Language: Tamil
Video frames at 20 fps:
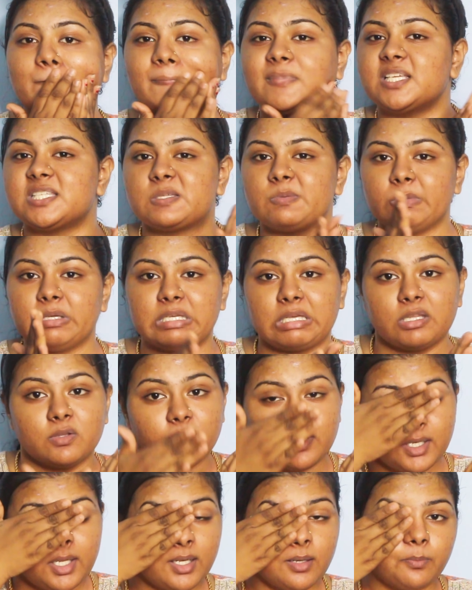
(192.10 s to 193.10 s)
லட்சுமி
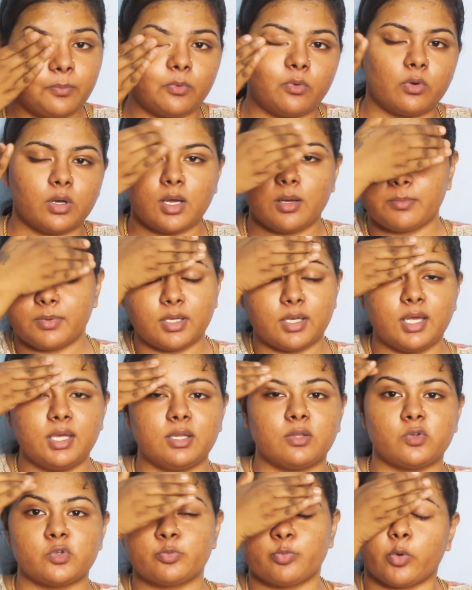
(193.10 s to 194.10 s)
எங்கேயாவது வெளியில் போனால் அப்படின்னா
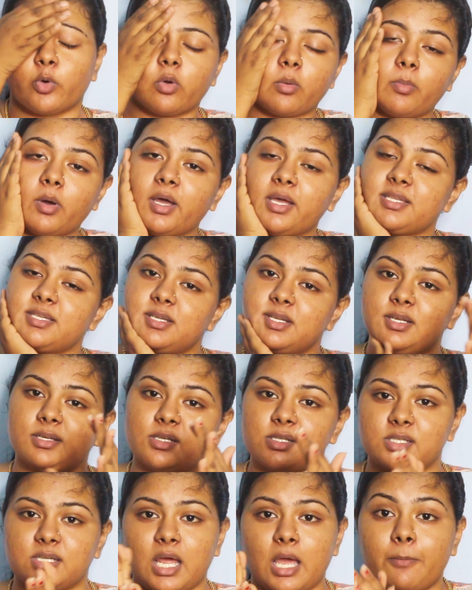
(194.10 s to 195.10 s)
இதை யூஸ் பண்ணுவோம் பாய்ஸ் அண்ட்
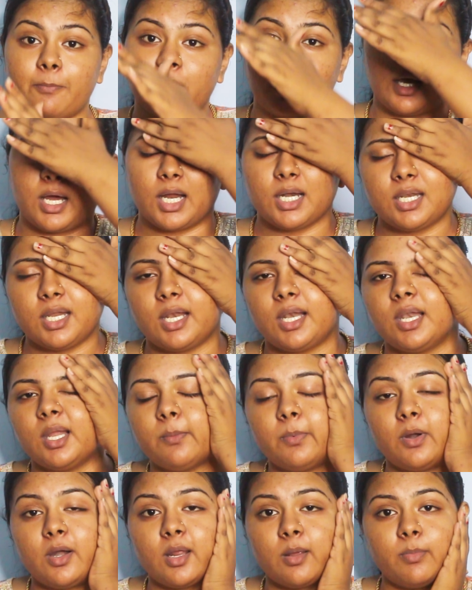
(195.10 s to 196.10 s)
கேர்ள்ஸ் நான் இப்போ காட்டின எல்லா
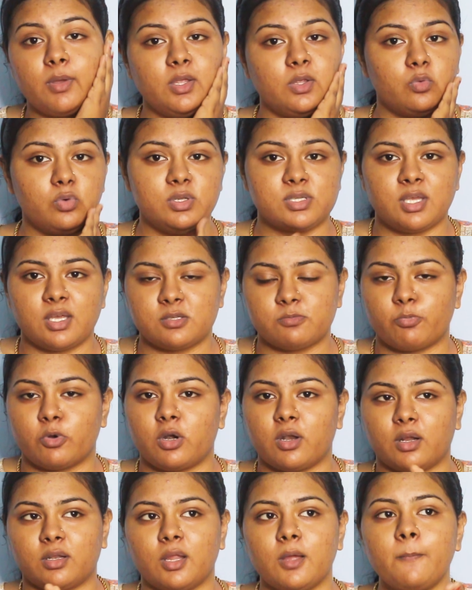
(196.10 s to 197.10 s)
ப்ராடக்ட்டுமே யூனிசெக்ஸ்
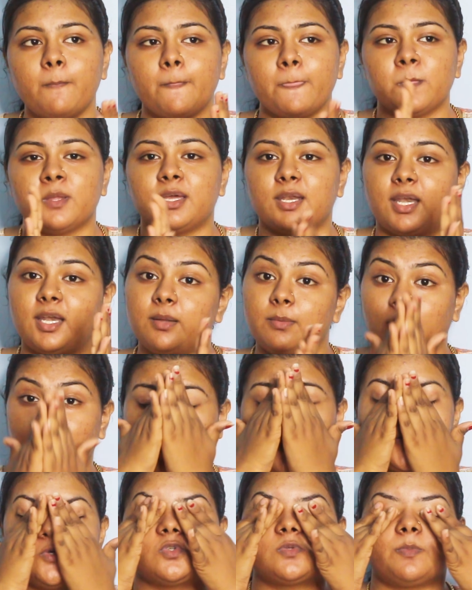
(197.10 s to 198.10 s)
ப்ராடக்ட் தான் ரெண்டு
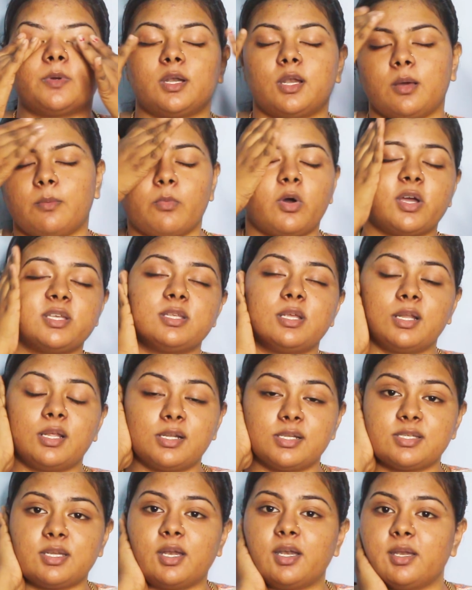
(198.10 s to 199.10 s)
பேருமே யூஸ் பண்ணலாம் பாய்ஸ் அண்ட்
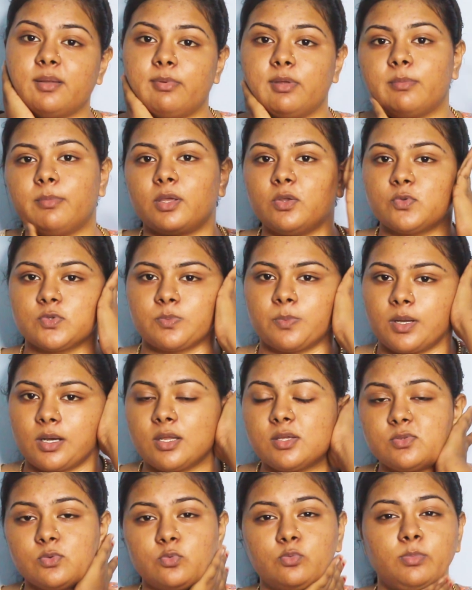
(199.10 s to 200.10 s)
கேர்ள்ஸ் ரெண்டு பேருமே யூஸ்
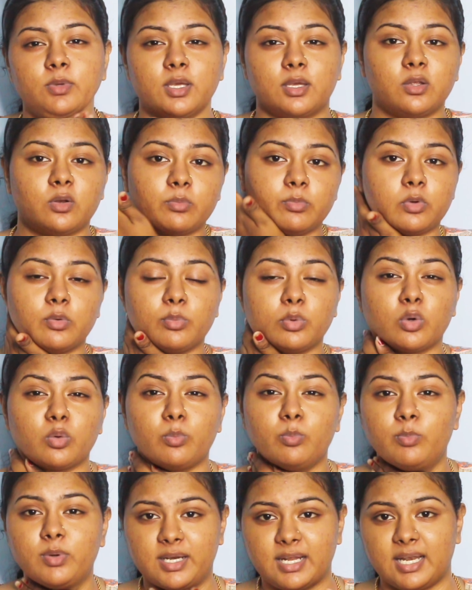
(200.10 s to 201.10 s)
பண்ணலாம் ஸோ உண்மைக்கு ரொம்ப ரொம்ப
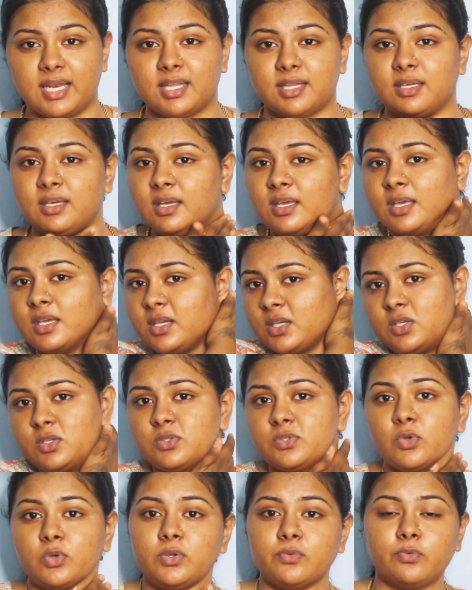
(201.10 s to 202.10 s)
ரொம்ப நல்லது
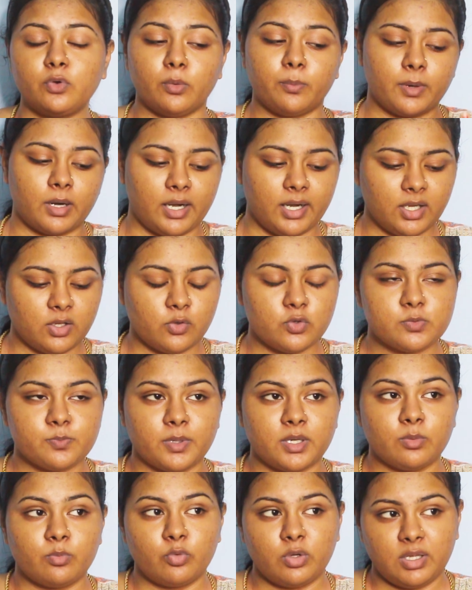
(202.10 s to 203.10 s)
ஸோ இவ்வளோ ப்ராடக்ட் யூஸ்
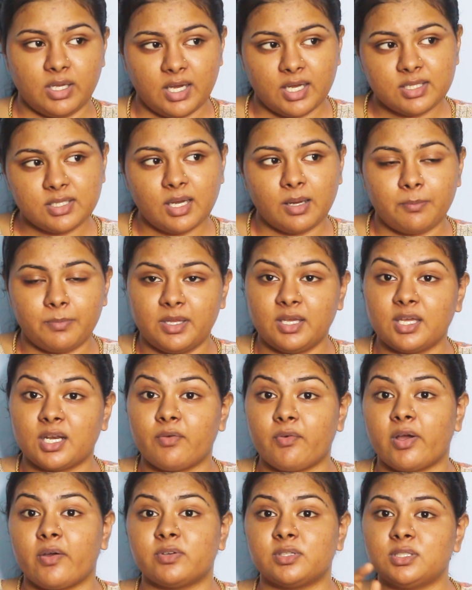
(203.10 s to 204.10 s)
பண்ண முடியாது
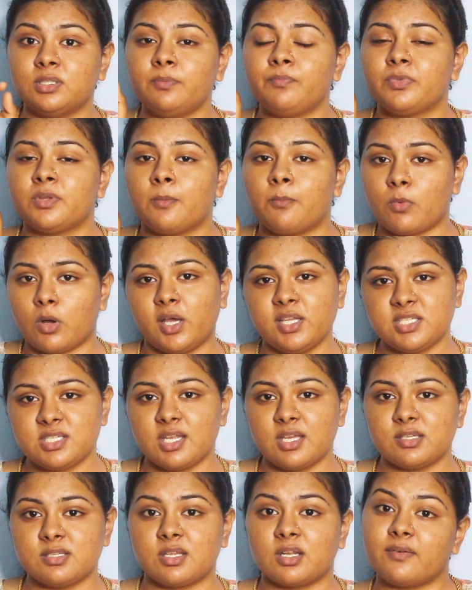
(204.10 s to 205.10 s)
அப்படிங்கிறவங்க வந்து
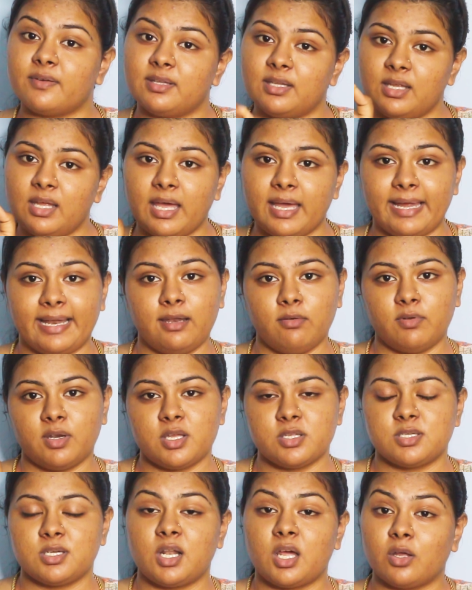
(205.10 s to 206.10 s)
மாய்ஸ்சரைசருக்கு வந்து
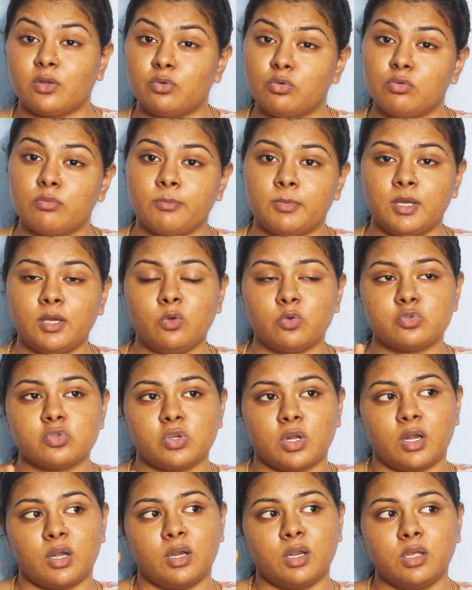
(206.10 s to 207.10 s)
ஆலோவேரா ஜெல் அதுவுமே
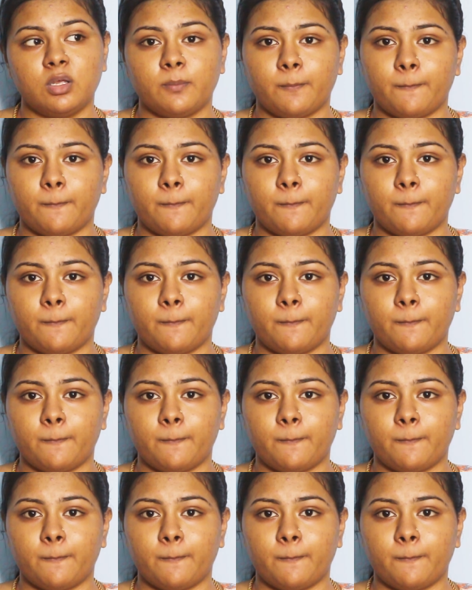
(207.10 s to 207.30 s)
கொஞ்சம் நல்ல